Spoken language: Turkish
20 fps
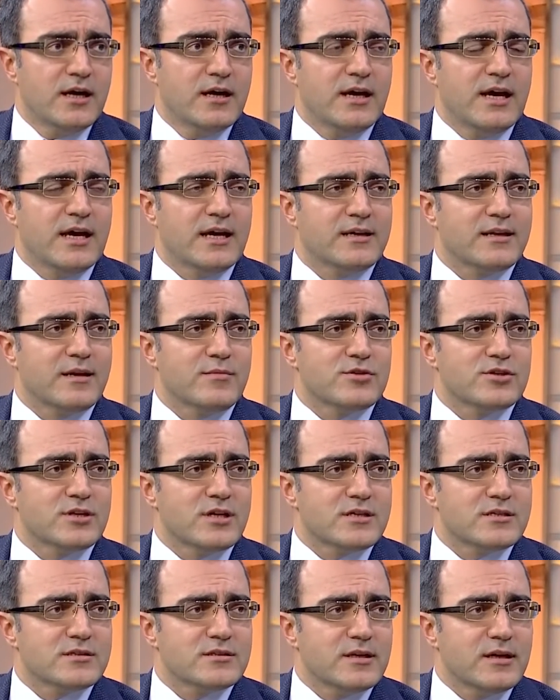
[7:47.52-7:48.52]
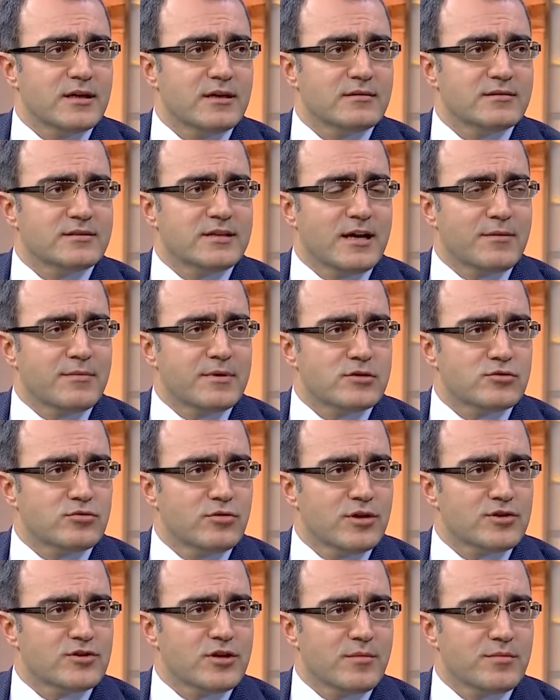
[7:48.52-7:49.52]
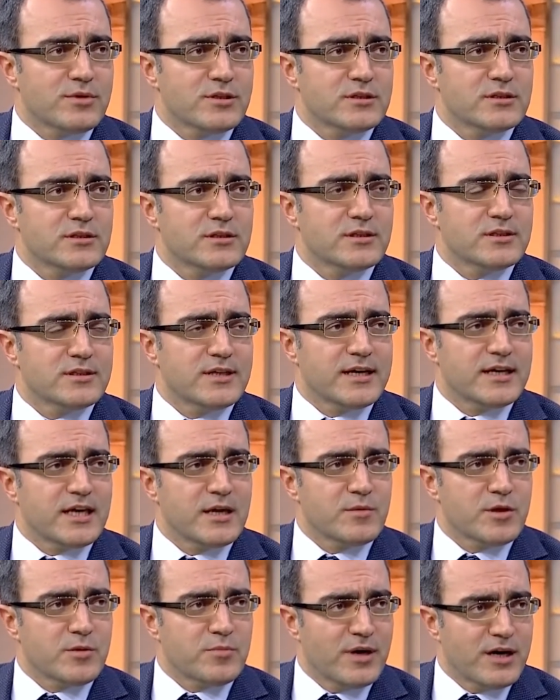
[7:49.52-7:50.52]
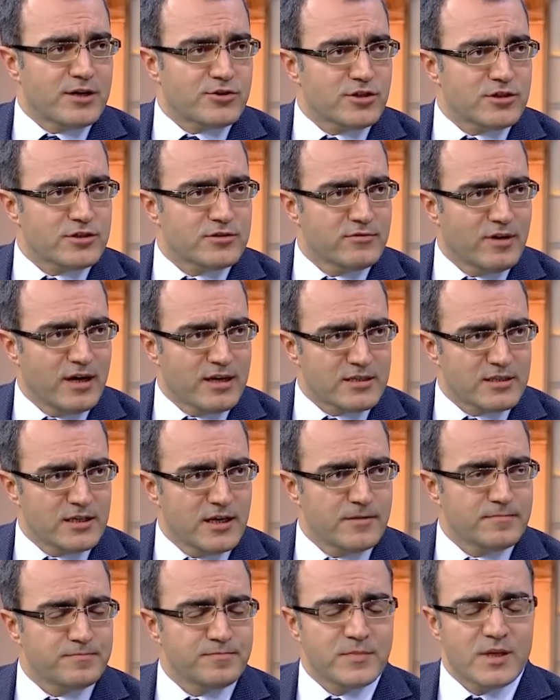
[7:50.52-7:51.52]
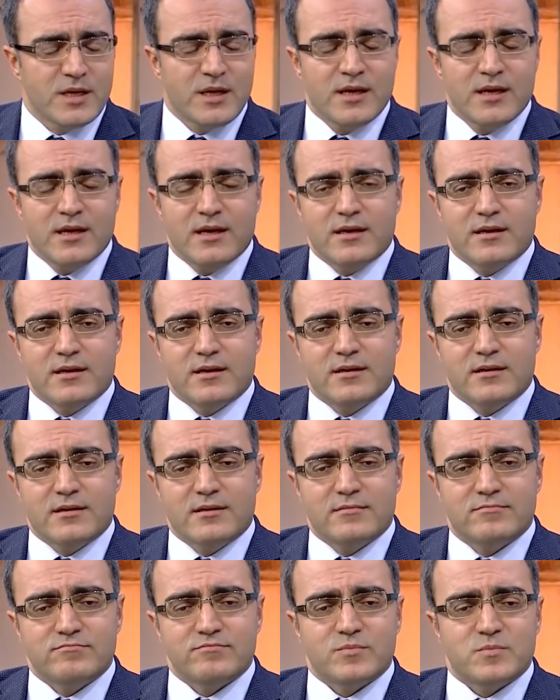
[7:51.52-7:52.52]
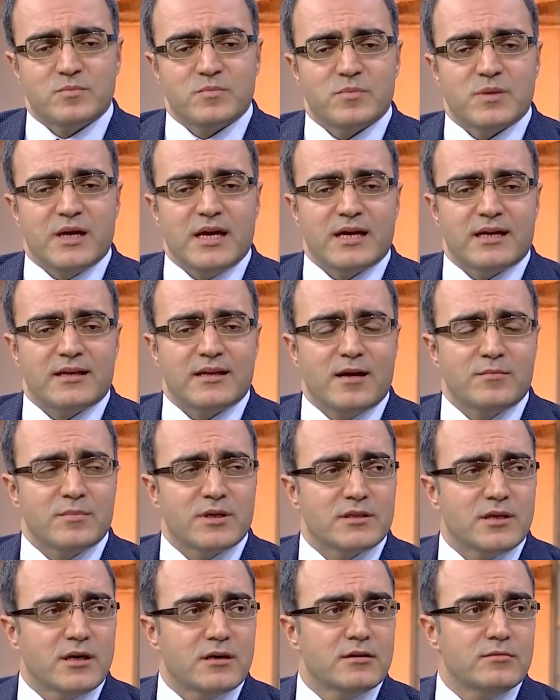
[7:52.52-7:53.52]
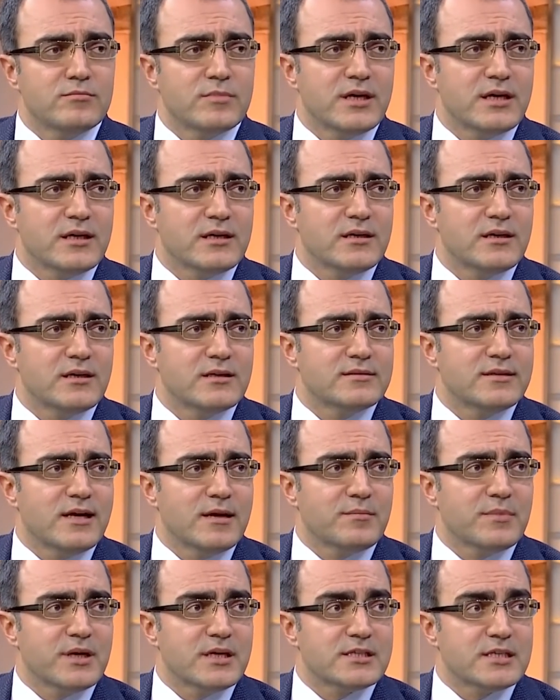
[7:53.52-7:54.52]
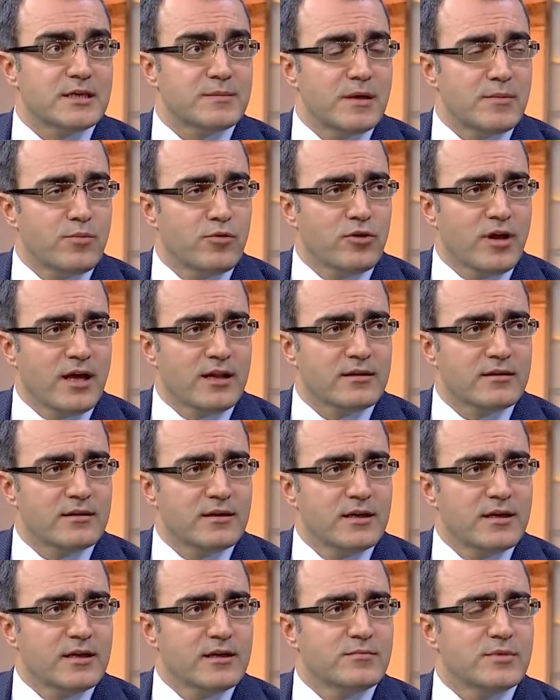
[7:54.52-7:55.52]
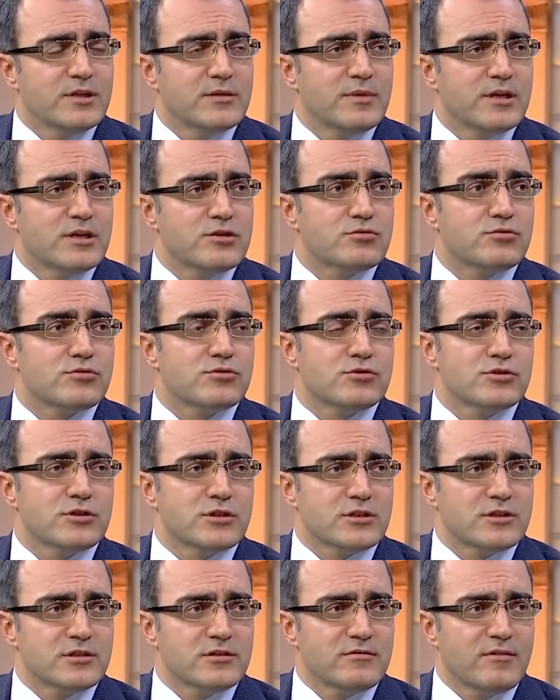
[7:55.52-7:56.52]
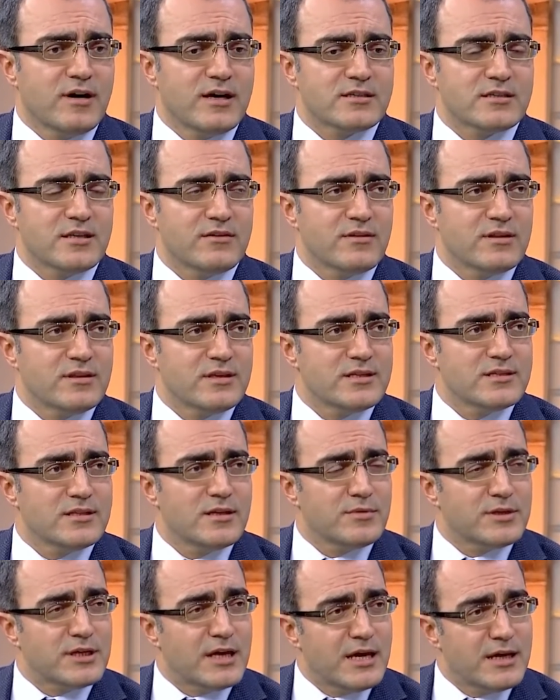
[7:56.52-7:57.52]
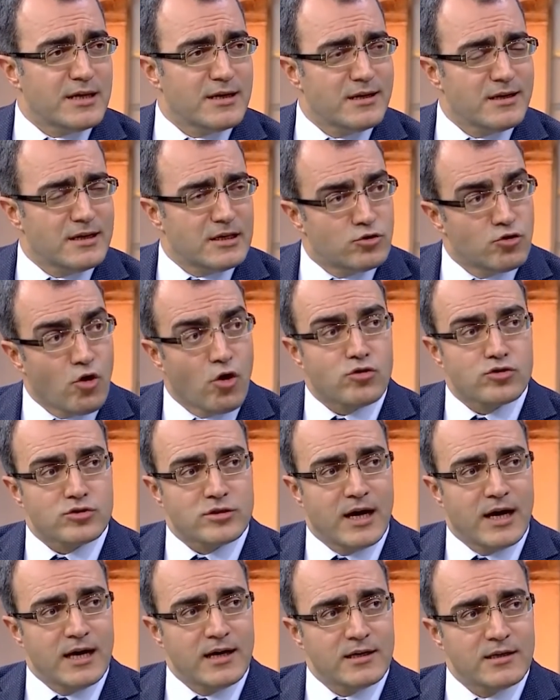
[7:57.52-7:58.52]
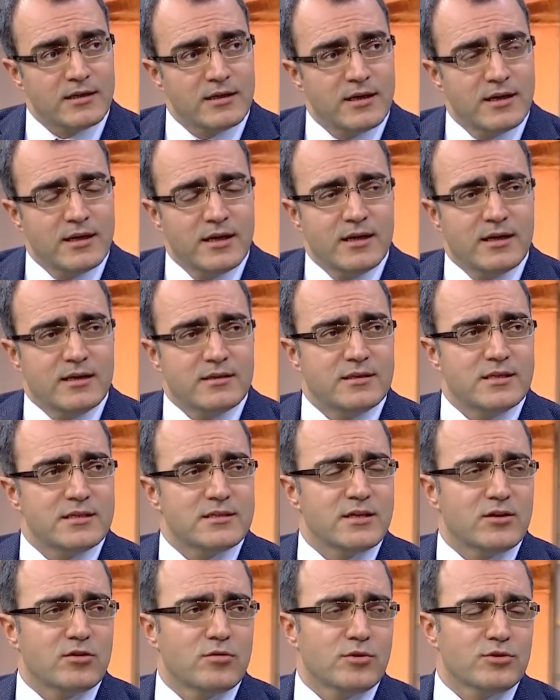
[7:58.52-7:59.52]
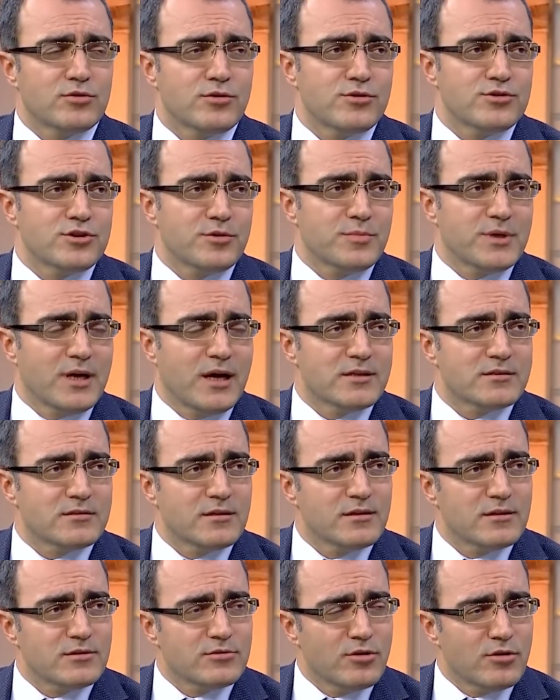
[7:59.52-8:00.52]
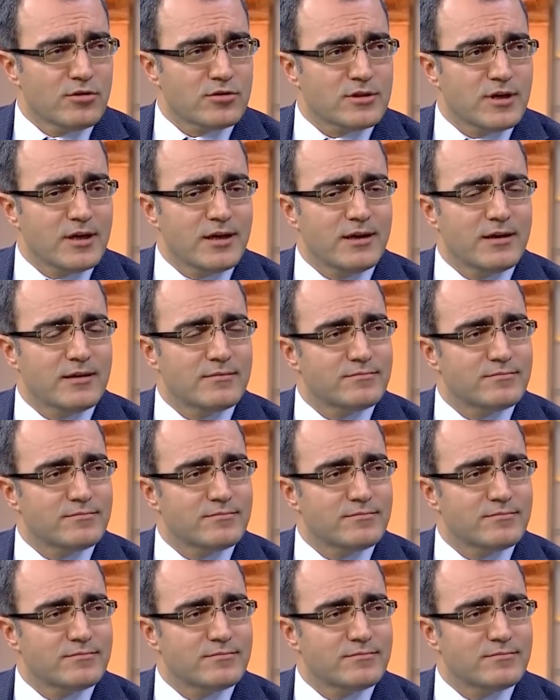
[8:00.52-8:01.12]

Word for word: Eklem içerisinde serbest dolaşan bir kıkırdak kemik parçası varsa e, eklemde takılmaya, kilitlenmeye sebep olan bir menisküs yırtığı varsa ve dizde bir eğrilik yoksa, dizde romatolojik bir hastalık yoksa